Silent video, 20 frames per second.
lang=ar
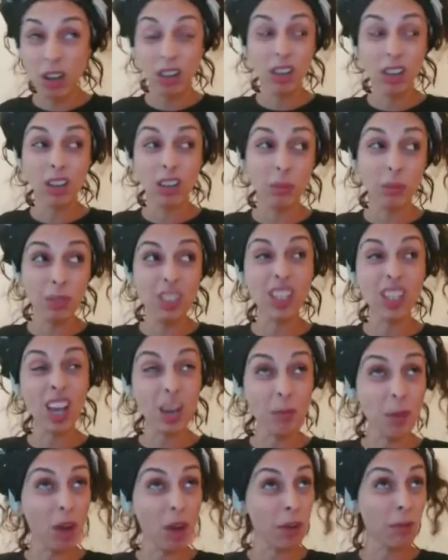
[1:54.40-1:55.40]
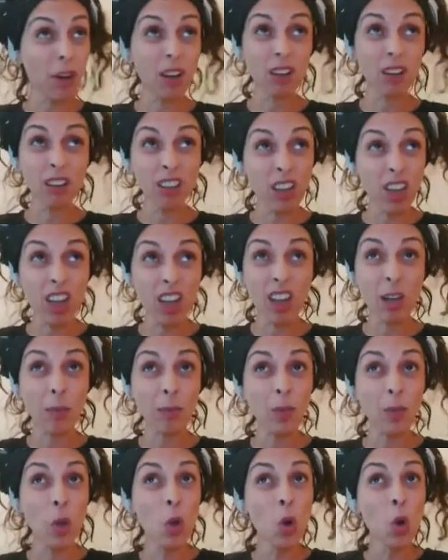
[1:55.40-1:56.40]
ولكن كان فيهم بزاف
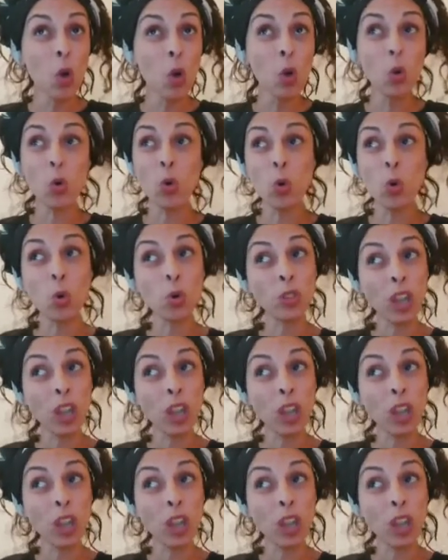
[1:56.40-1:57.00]
ديال العبر